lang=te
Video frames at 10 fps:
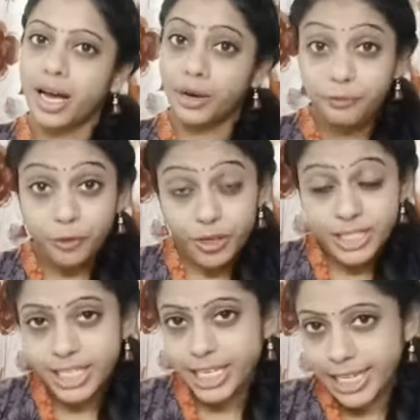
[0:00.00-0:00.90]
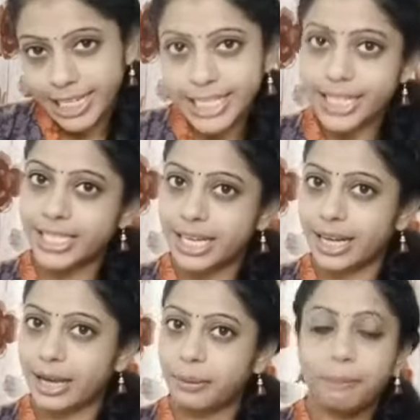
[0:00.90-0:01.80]
అన్ఫార్చునేట్లీ దట్ ఈస్ అ
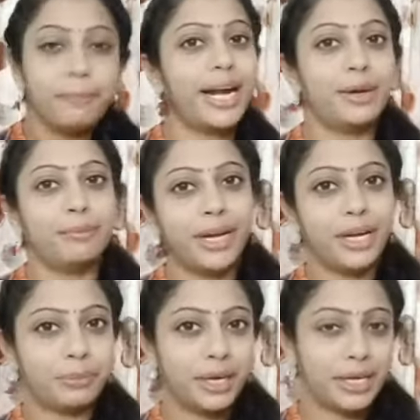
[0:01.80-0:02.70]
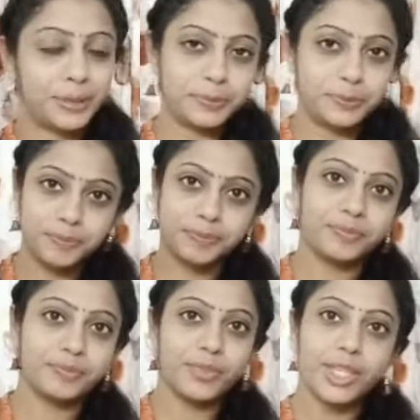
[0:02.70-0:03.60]
బ్యాడ్ అప్డేట్ అనమాట
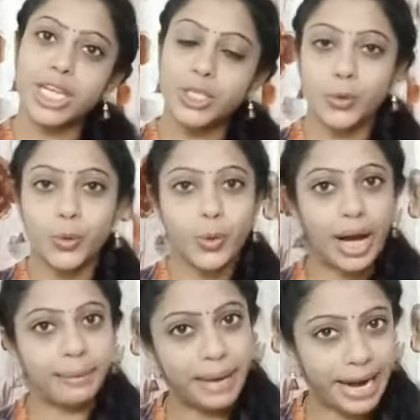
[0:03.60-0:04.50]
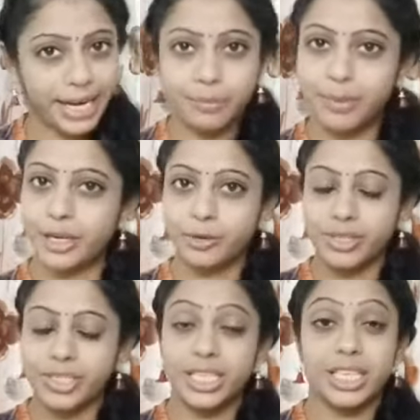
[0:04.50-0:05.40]
సో ఆ బ్యాడ్ అప్డేట్
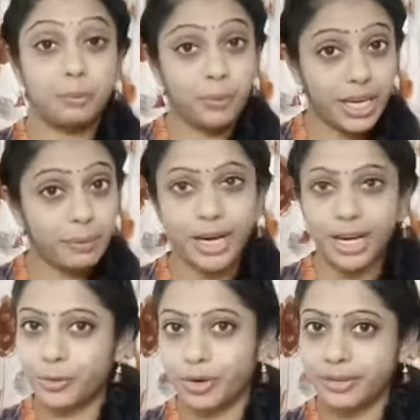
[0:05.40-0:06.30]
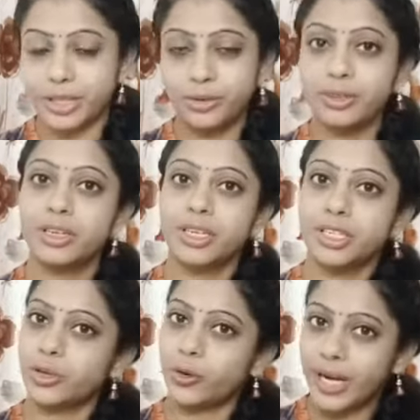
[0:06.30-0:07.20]
గురించి ఇప్పుడే మాట్లాడుకోవడం ఎందుకు
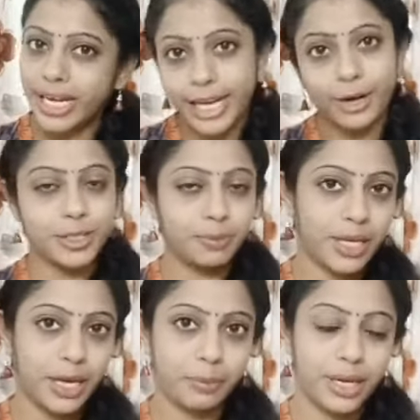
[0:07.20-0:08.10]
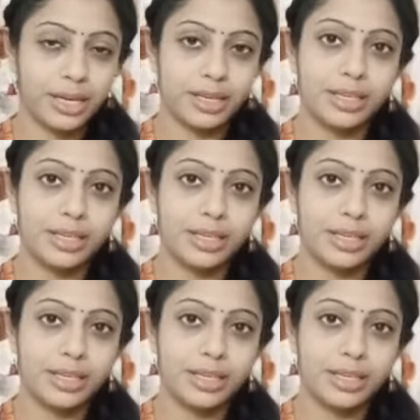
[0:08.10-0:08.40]
సో ఎండింగ్లో చెప్తానమాట